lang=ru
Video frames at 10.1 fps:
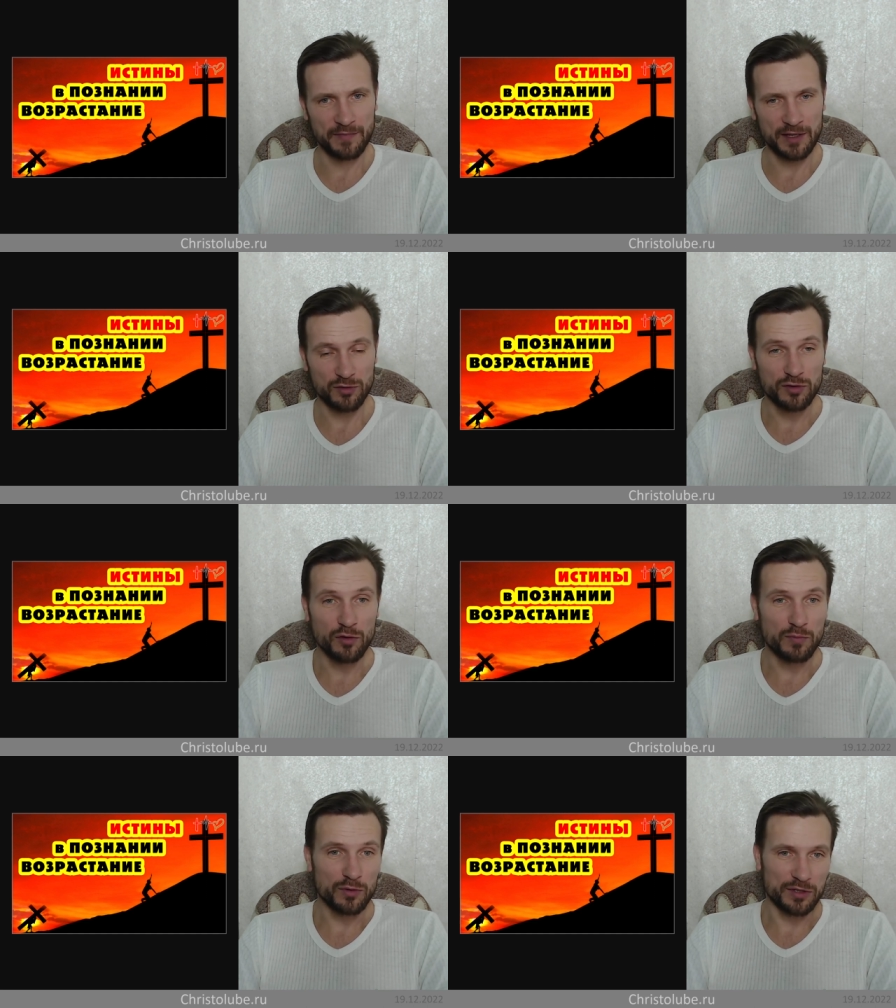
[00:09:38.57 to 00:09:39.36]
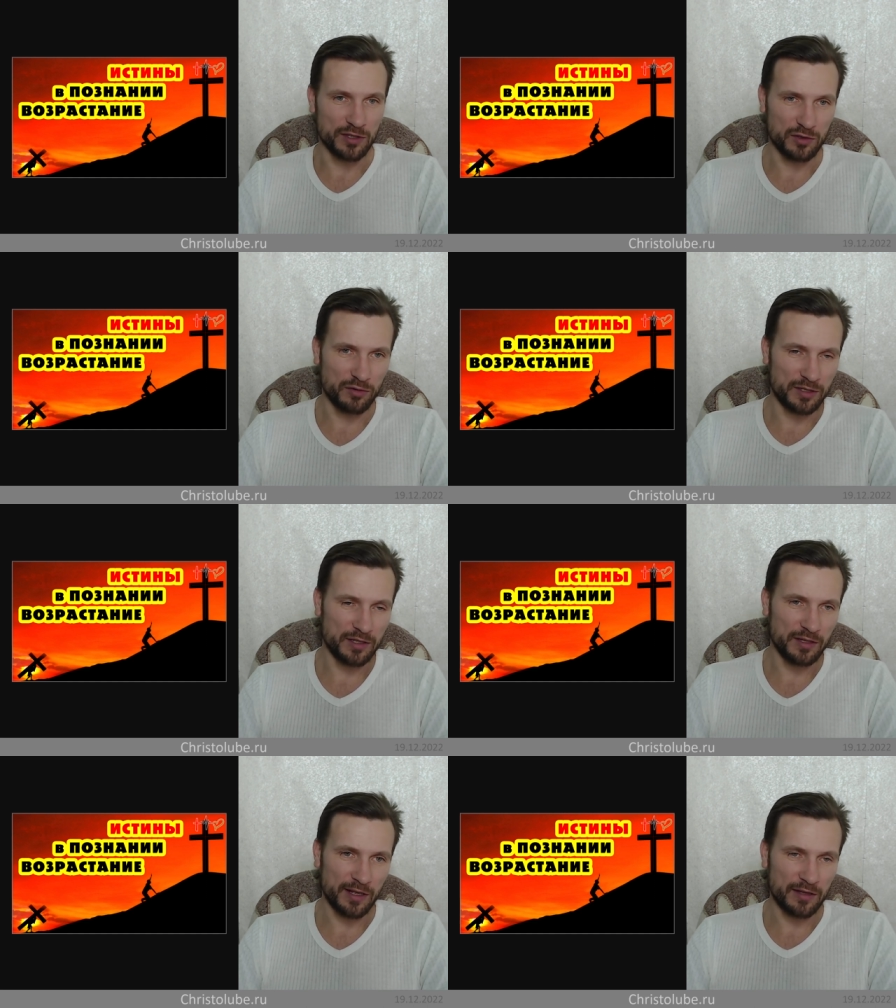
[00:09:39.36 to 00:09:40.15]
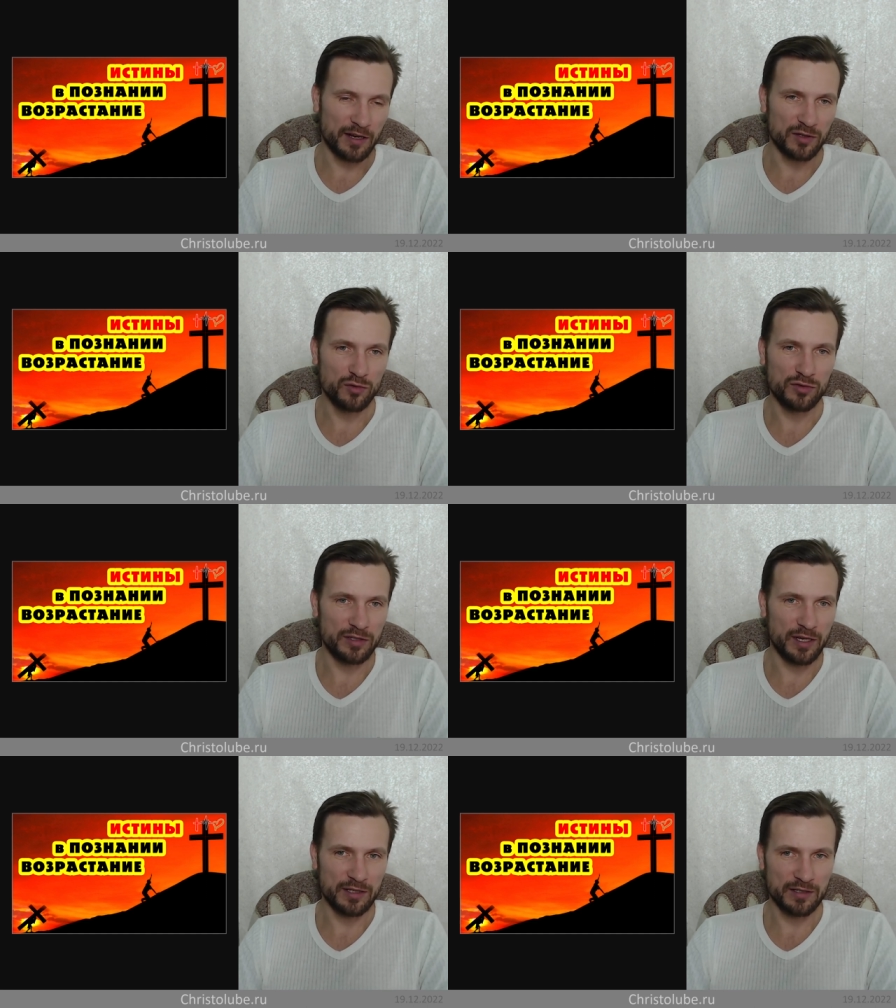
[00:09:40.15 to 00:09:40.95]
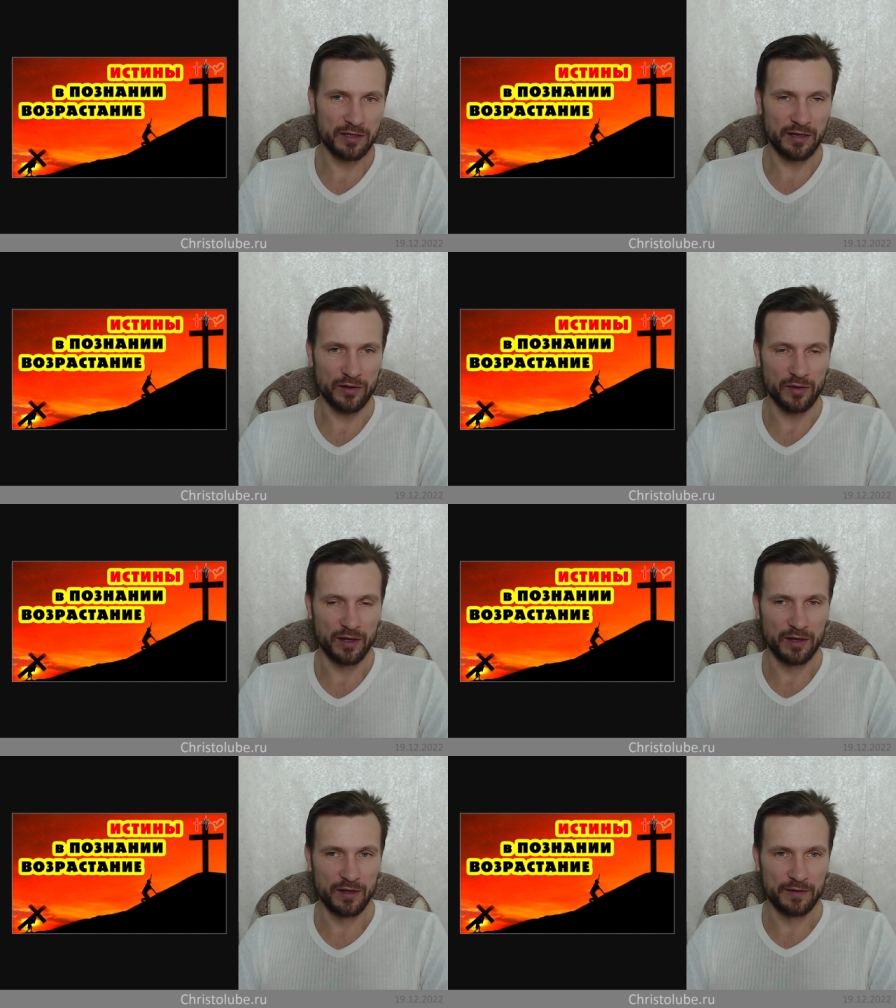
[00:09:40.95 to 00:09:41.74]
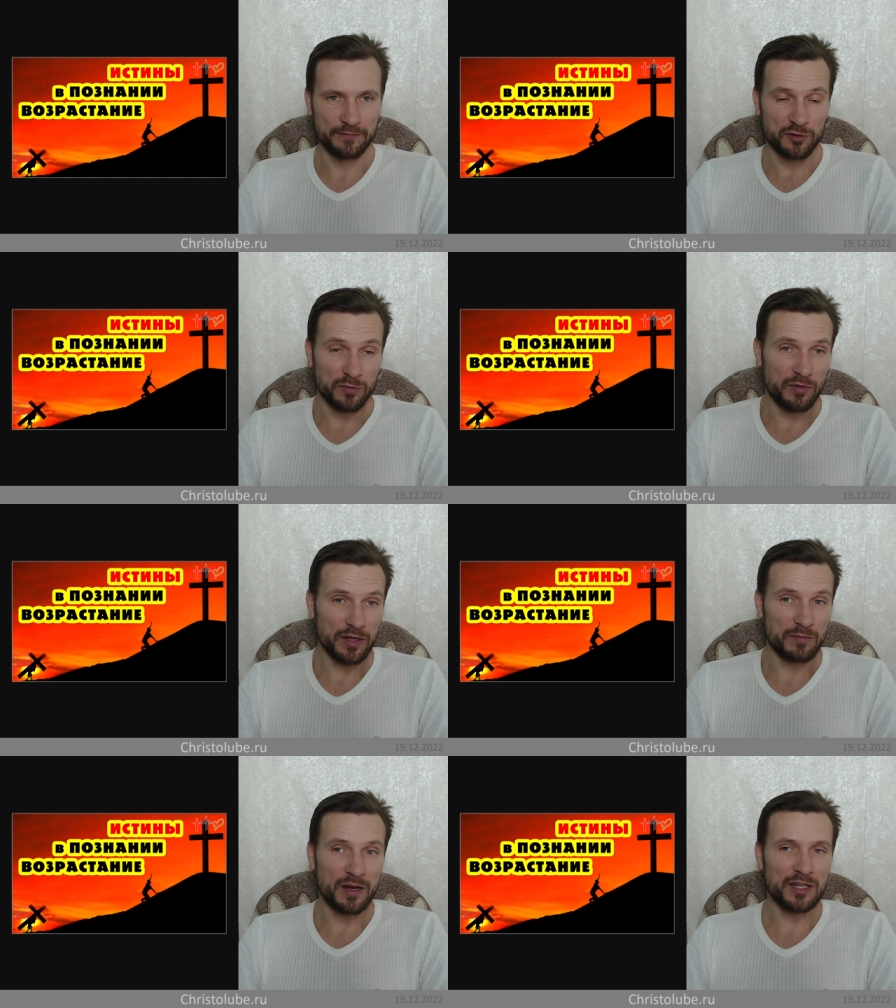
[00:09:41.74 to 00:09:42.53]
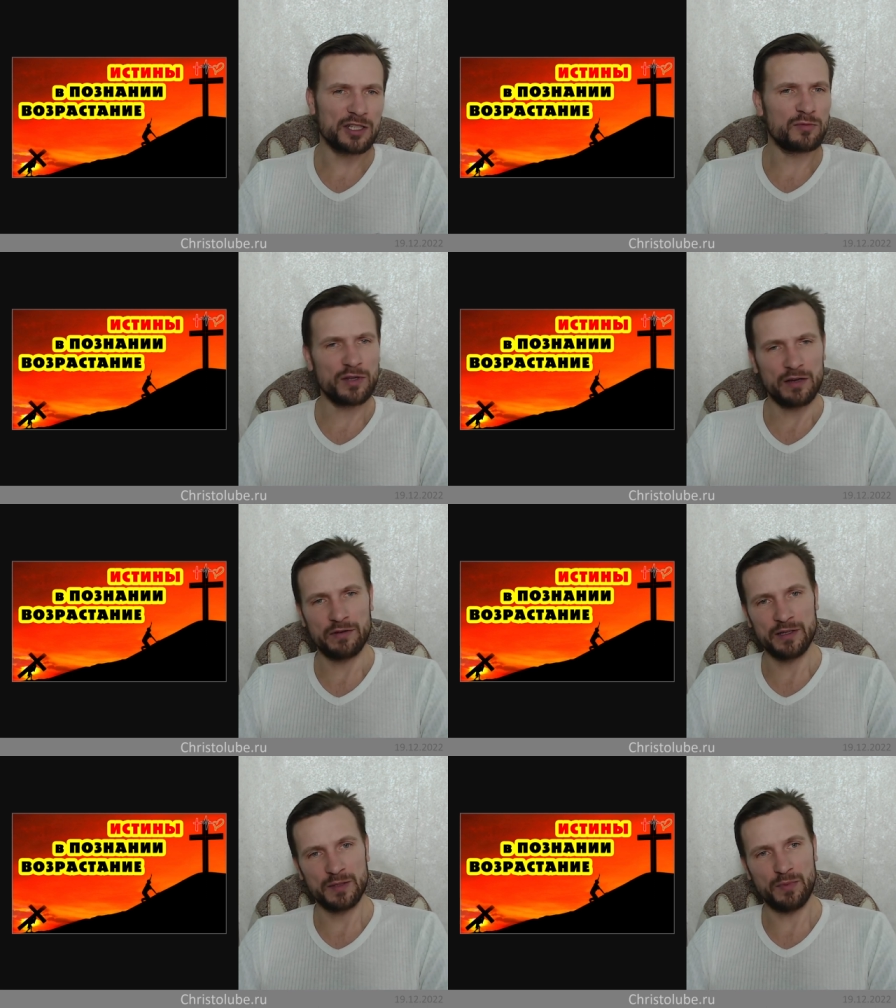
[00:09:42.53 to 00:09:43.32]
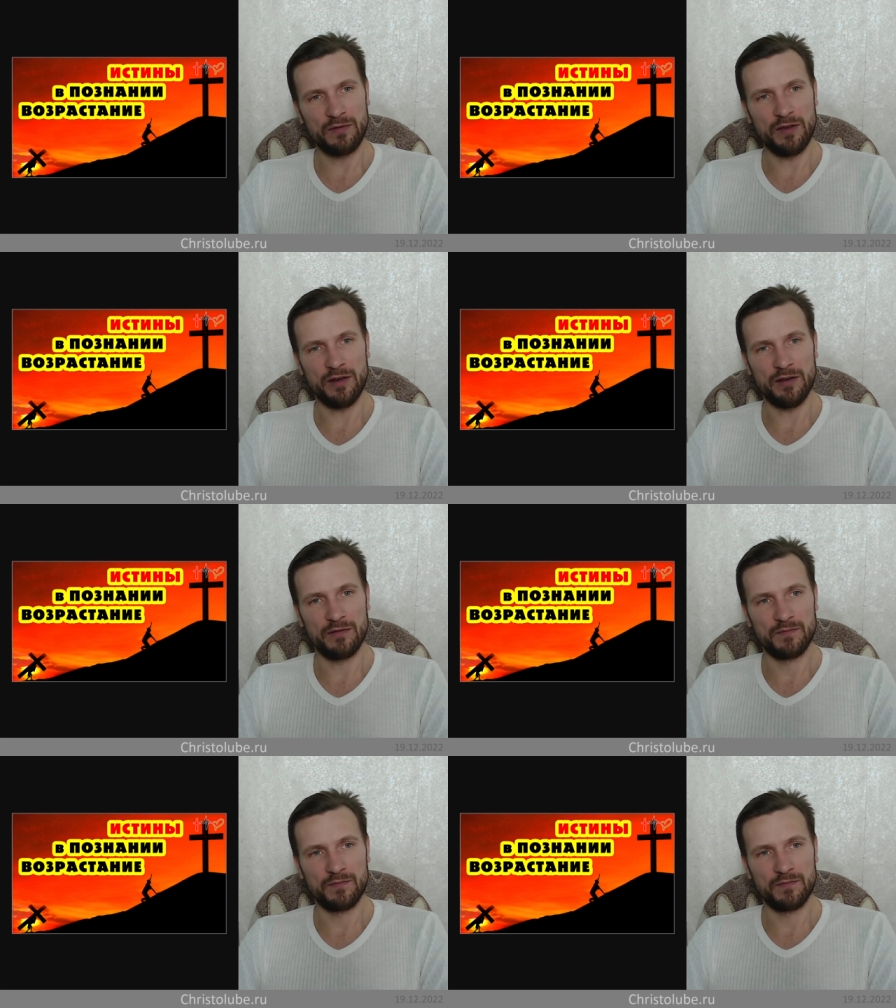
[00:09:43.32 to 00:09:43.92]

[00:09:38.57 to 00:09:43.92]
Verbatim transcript: Что из него просто исходит сил, я докоснусь, я исцелею. То есть мы видим, каждому давалось по вере.